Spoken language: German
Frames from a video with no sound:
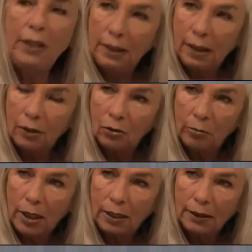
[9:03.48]
wie die
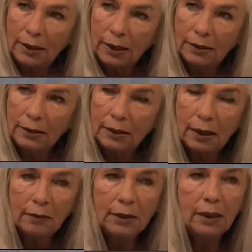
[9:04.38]
atomare
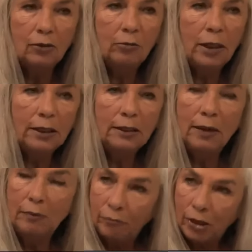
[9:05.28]
Technik. Aber die atomare
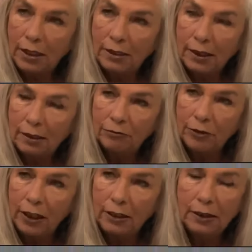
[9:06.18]
Technik ist eben für alle sehr
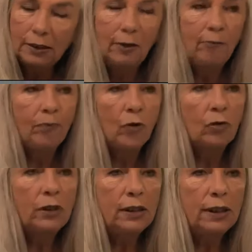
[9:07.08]
gefährlich,
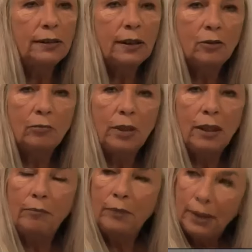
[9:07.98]
und hier geht es jetzt
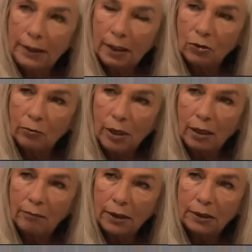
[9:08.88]
um eben nicht
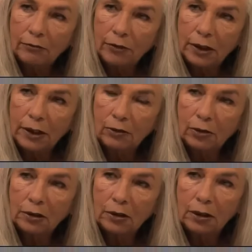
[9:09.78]
atomare
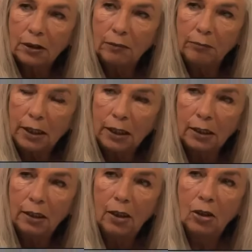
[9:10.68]

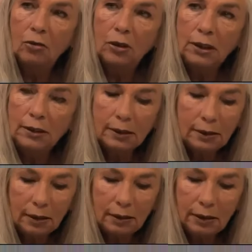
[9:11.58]
Massenvernichtungsmittel. Und
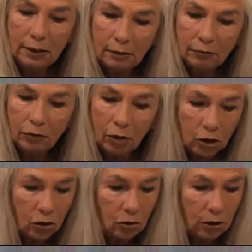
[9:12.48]
dieses, äh, diese
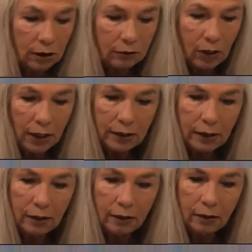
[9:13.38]
Forschung ist vor
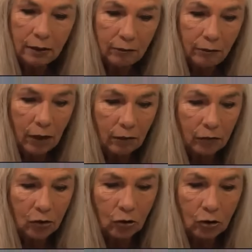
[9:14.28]
allen Dingen äh,
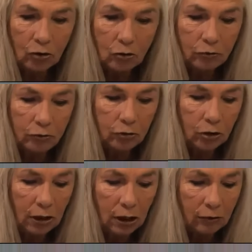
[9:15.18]
auf
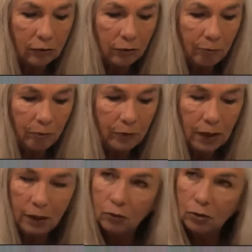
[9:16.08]
zurückzuführen auf
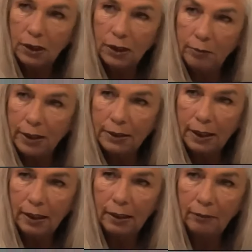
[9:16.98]
die Rosalie
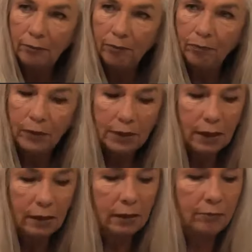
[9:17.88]
Bertel.
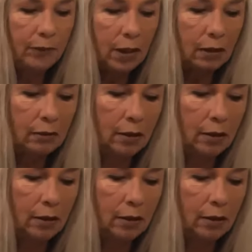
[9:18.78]
Das ist eine